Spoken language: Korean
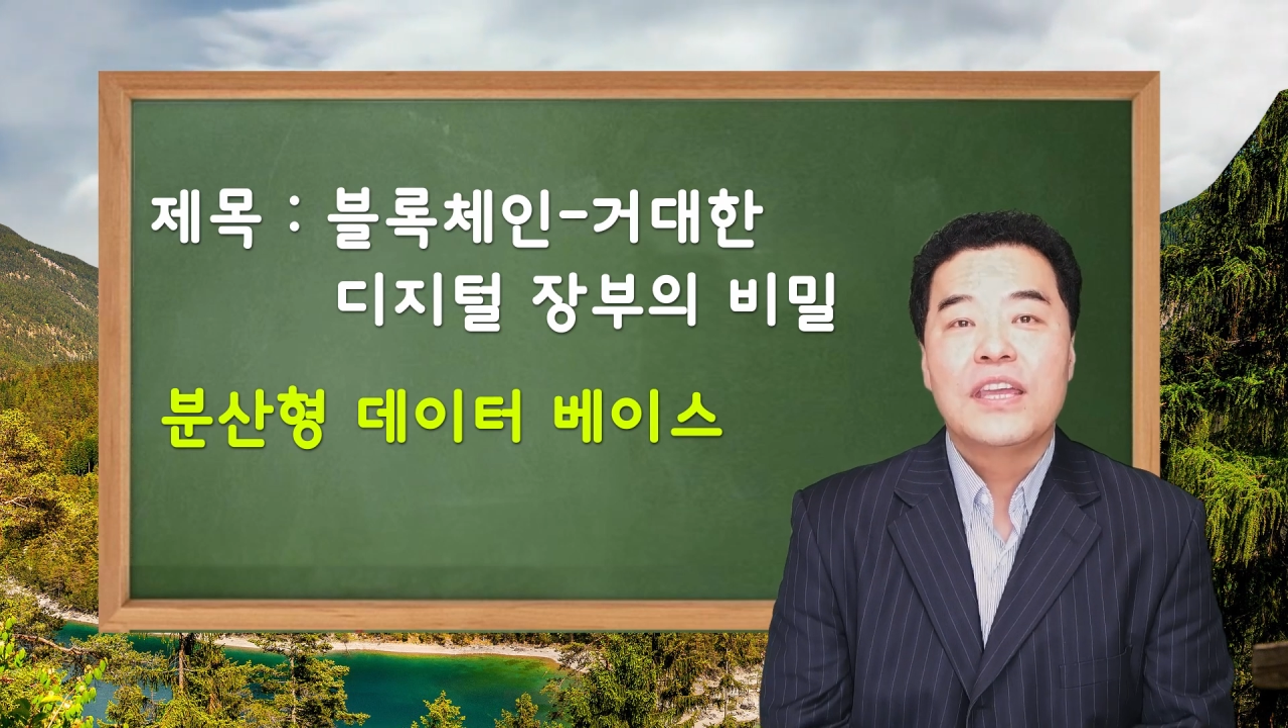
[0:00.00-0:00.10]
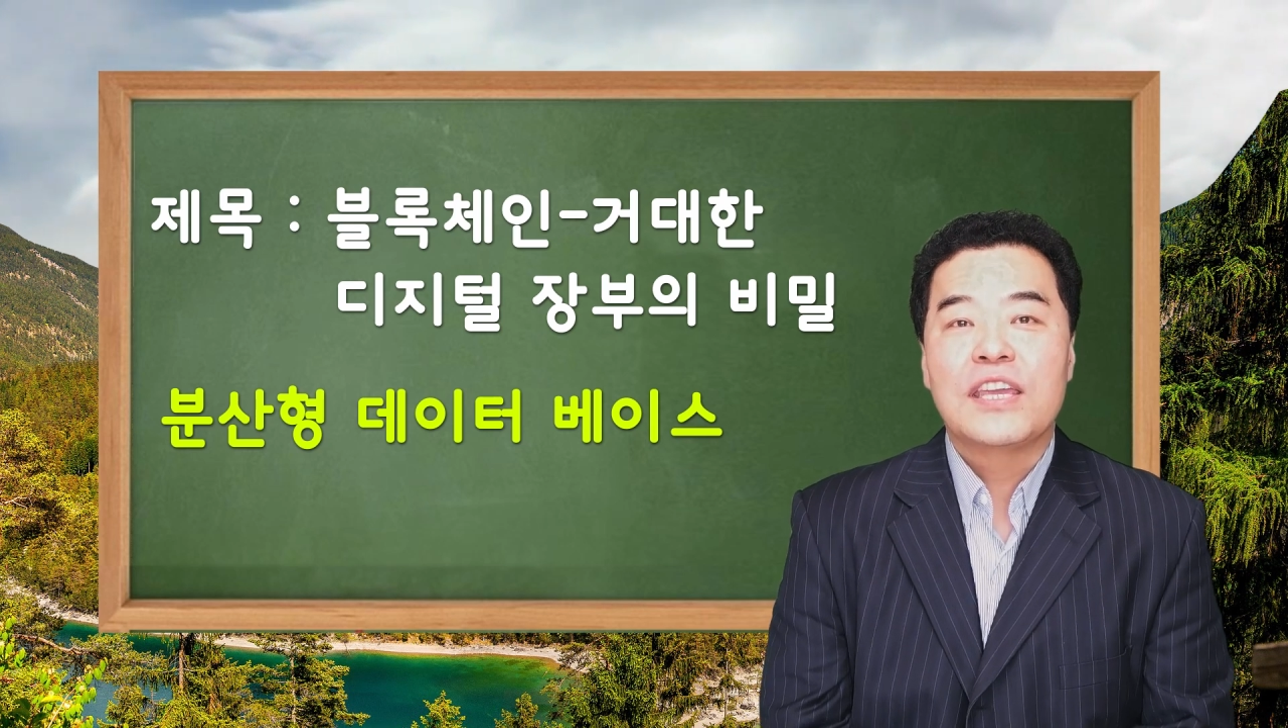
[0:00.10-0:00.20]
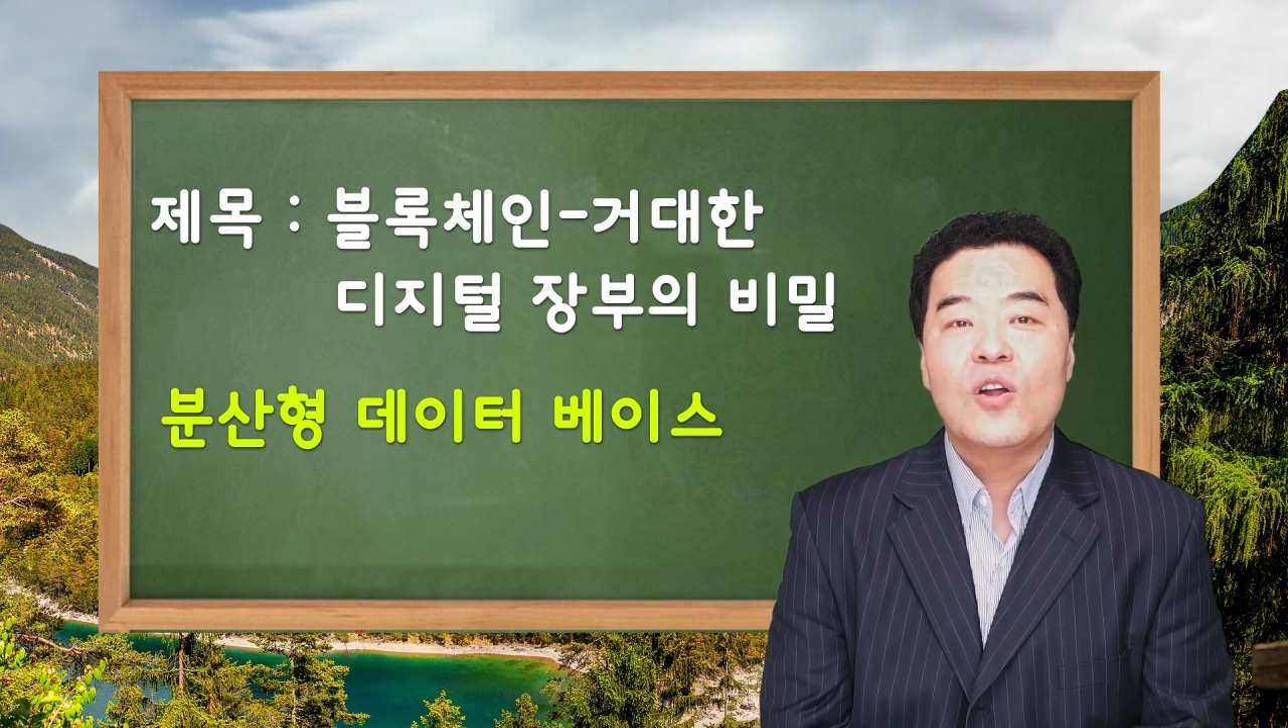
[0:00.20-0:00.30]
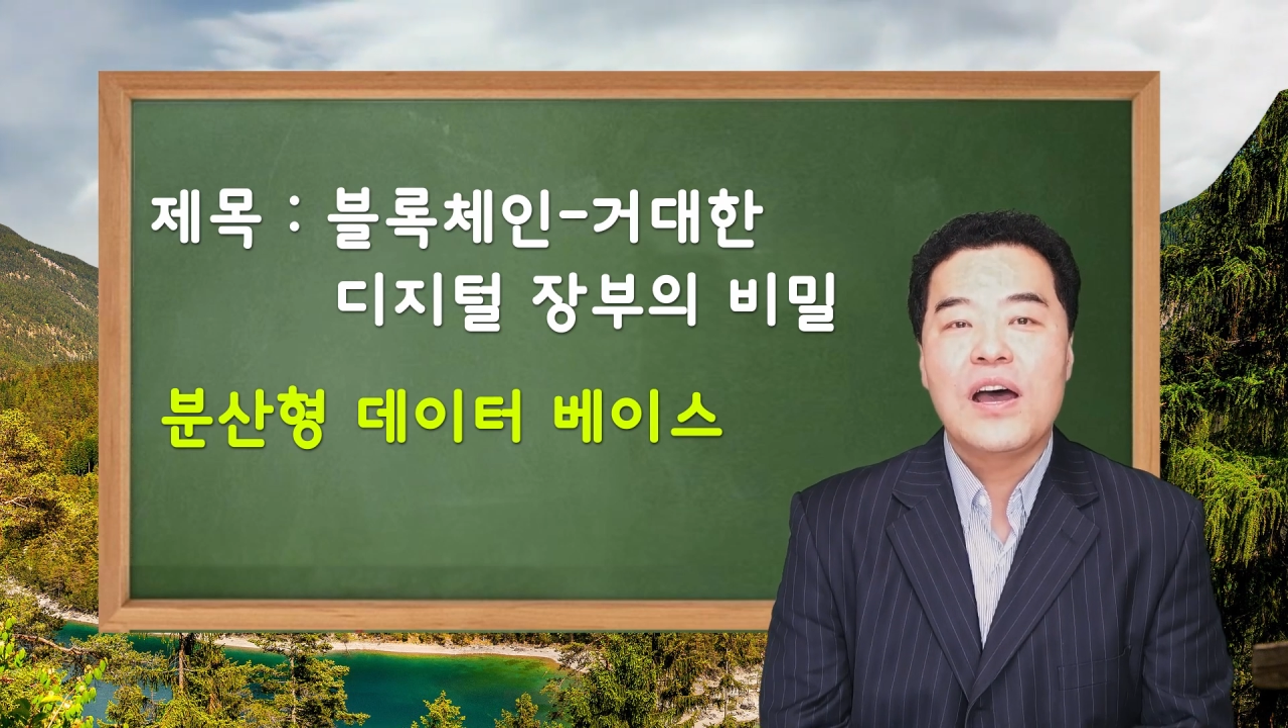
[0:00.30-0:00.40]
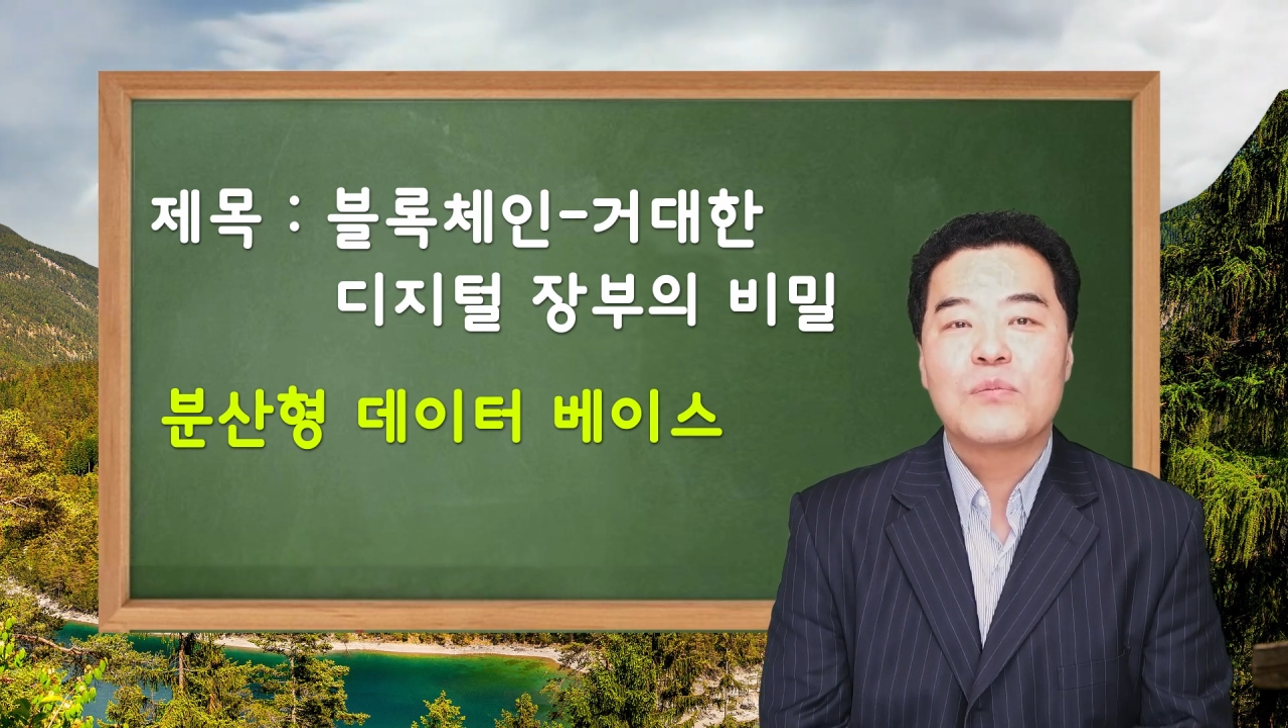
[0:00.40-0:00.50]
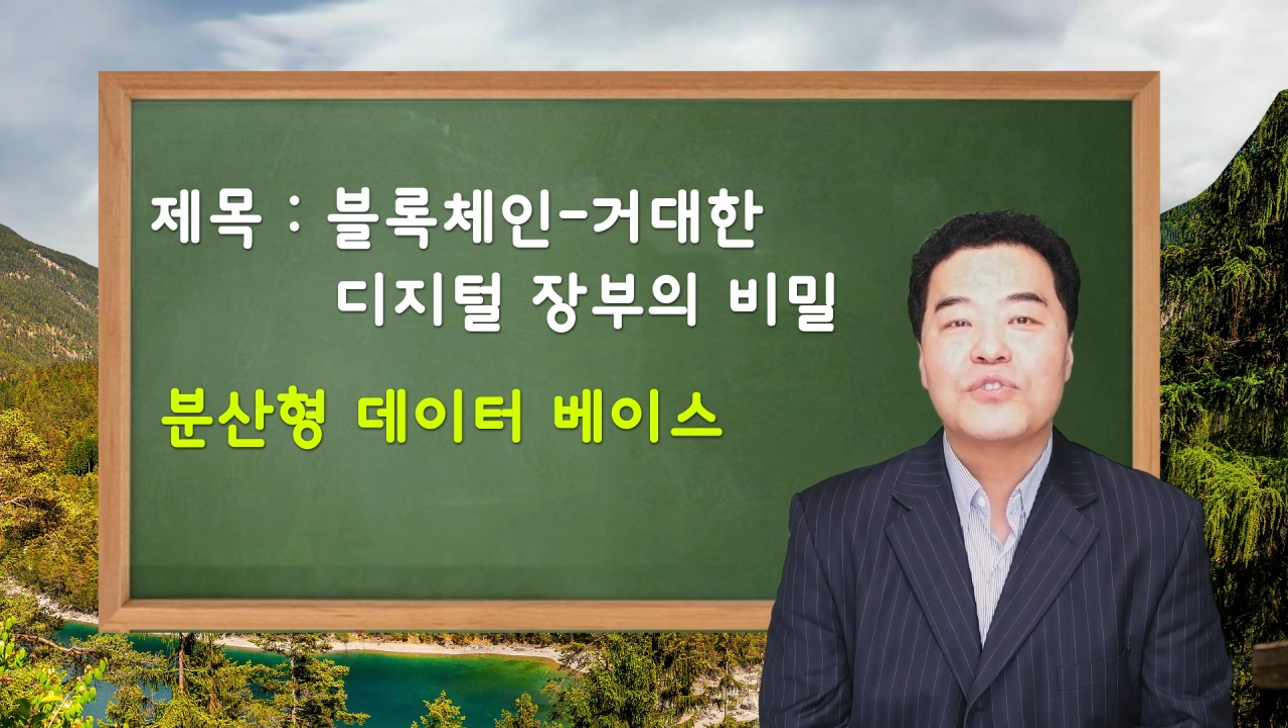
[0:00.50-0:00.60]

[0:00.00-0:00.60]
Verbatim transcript: 이러한